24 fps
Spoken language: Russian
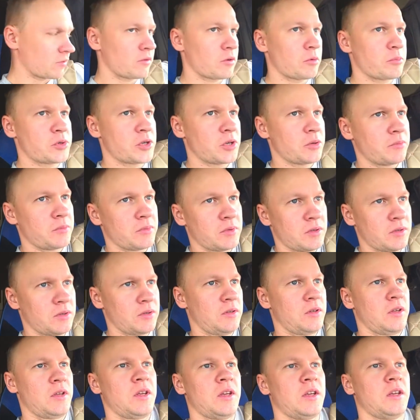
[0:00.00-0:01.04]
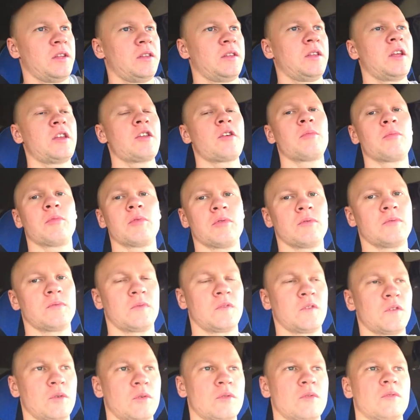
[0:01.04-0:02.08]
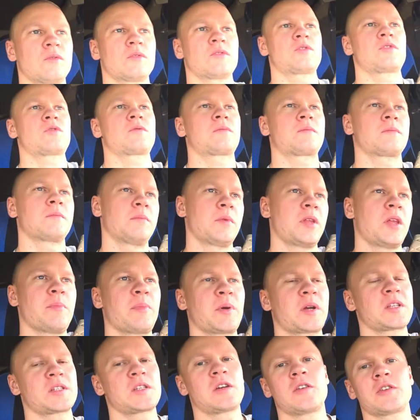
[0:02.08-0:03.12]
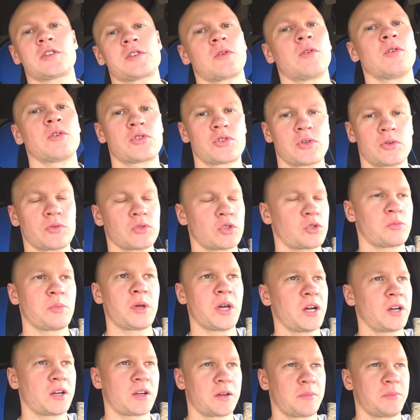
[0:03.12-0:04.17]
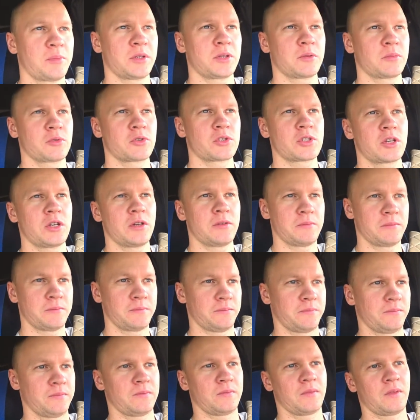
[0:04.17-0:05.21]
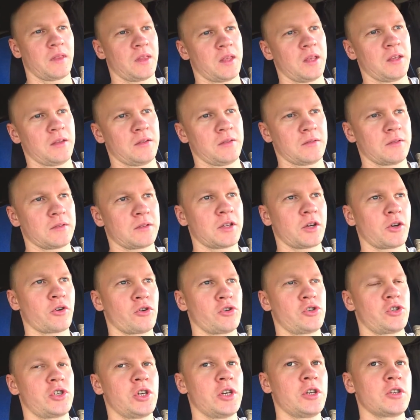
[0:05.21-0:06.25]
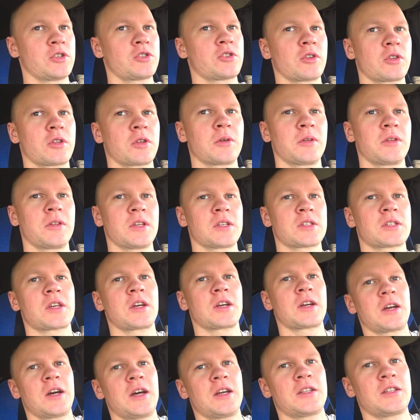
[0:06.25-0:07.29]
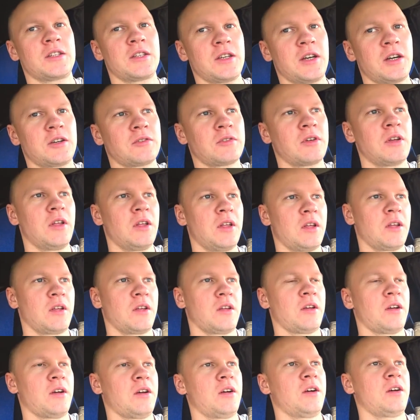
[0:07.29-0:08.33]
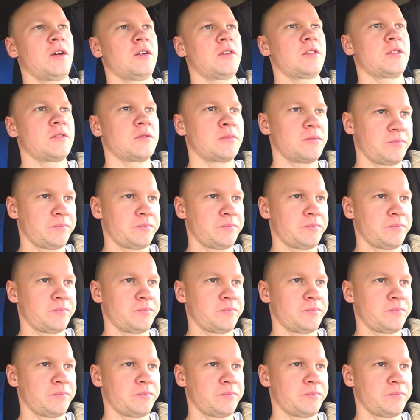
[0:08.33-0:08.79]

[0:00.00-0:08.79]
В общем, на нем, ну, мне показалось очень уж мягко, потому что такое ощущение, что ты несколько одеял э,